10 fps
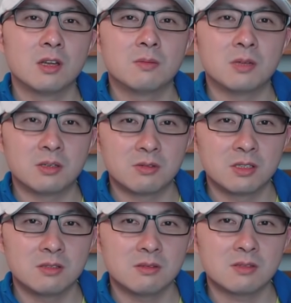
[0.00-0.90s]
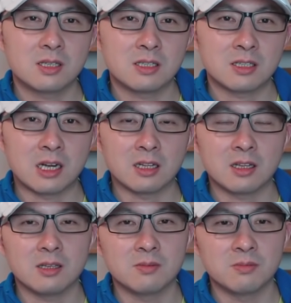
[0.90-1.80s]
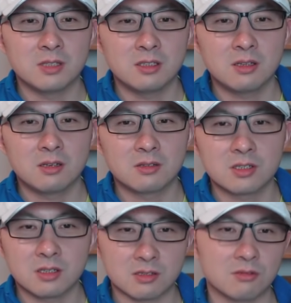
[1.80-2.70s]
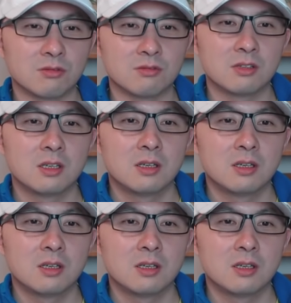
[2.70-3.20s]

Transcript: 美国人再傻，他也没到这个程度。